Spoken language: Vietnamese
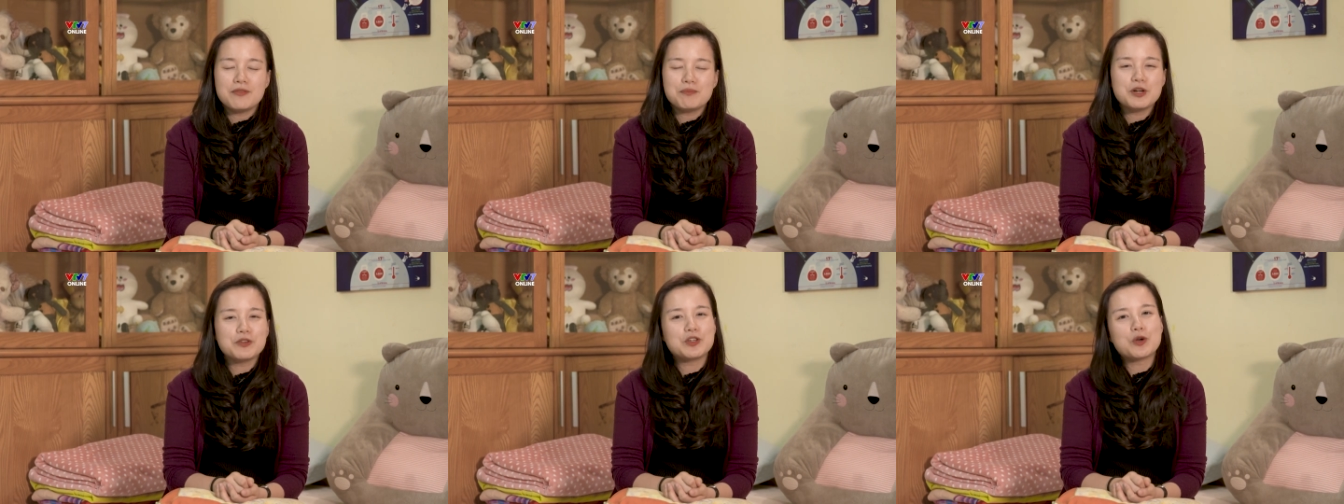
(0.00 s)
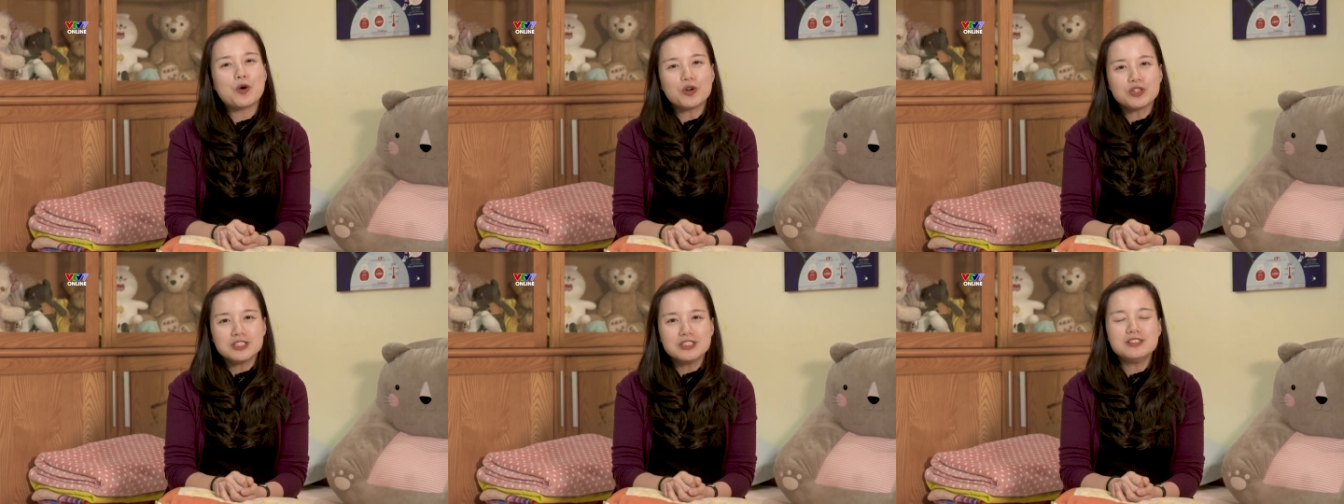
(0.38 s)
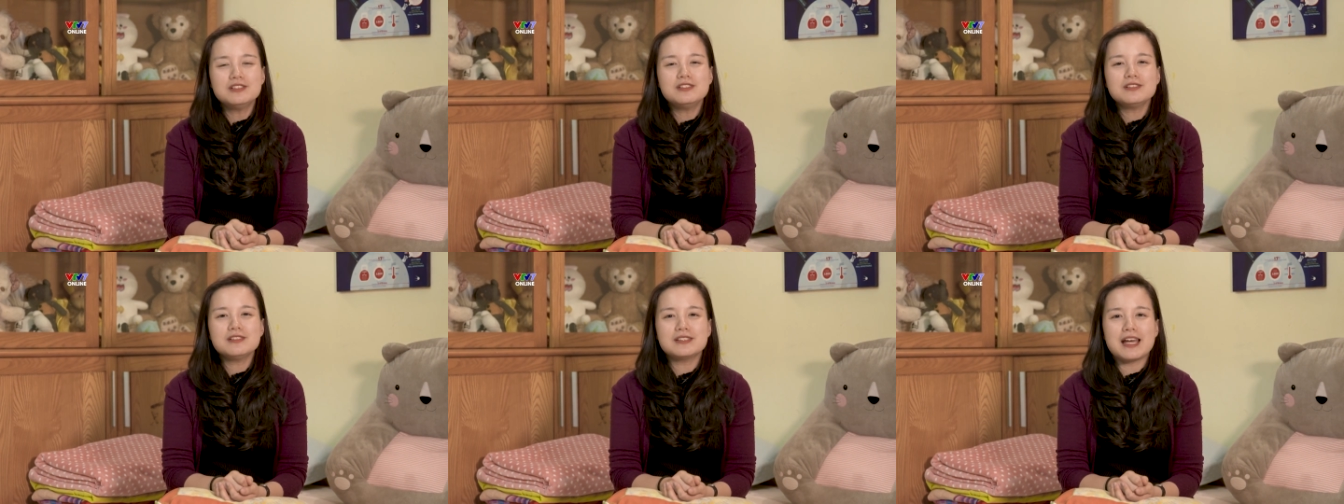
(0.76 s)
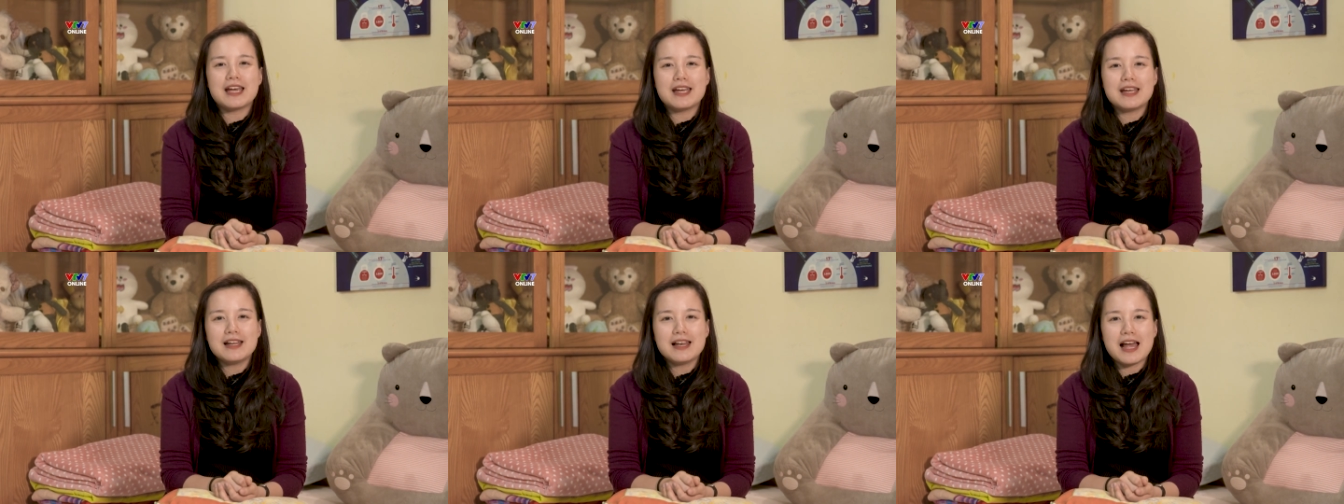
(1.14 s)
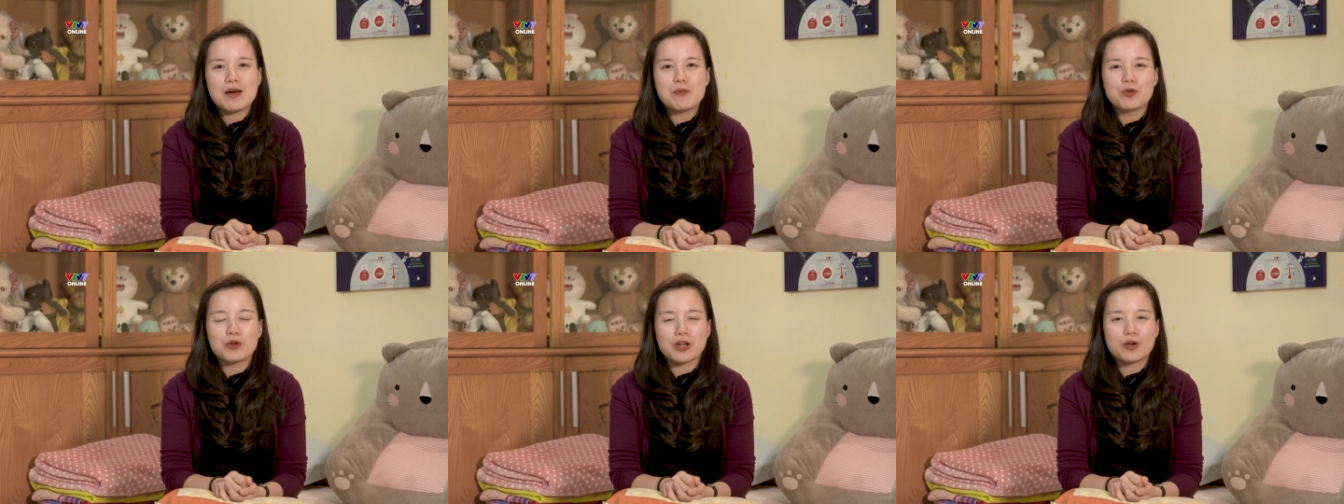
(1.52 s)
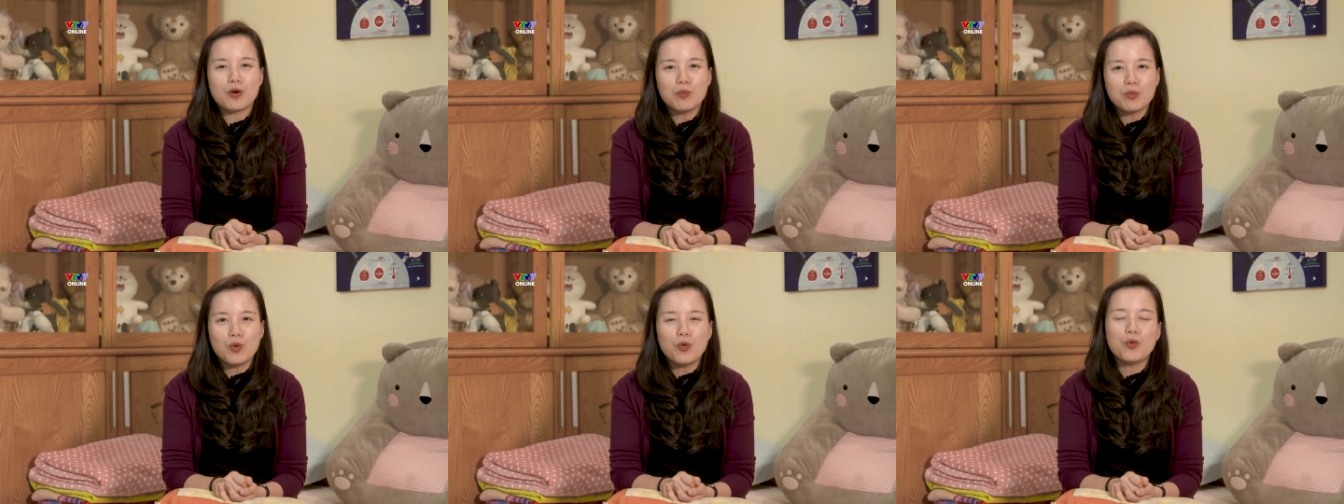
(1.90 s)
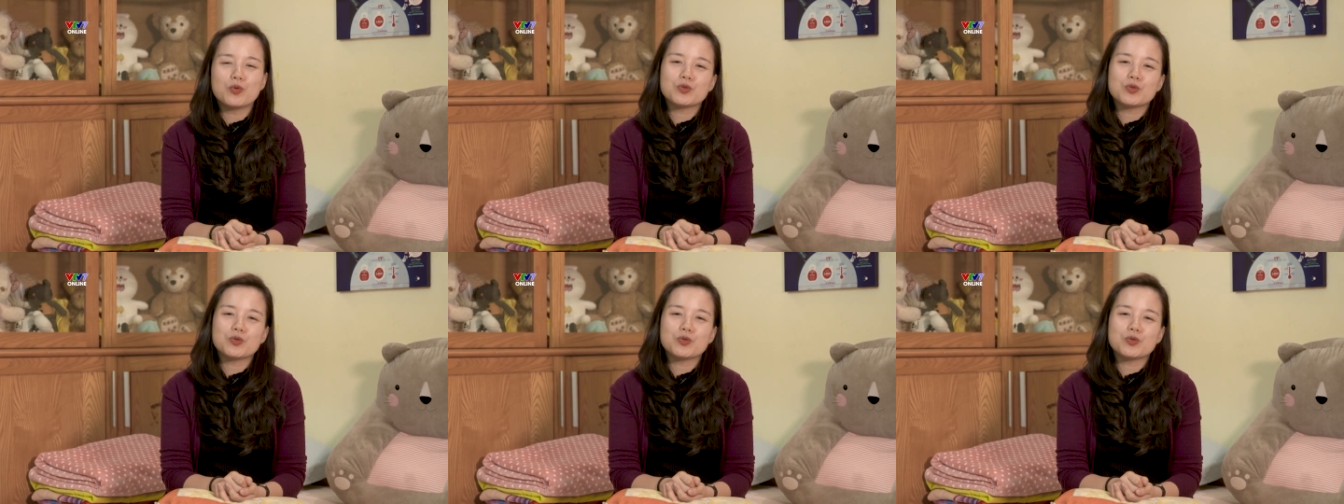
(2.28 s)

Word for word: bởi vì ngôn ngữ sẽ là một cái công cụ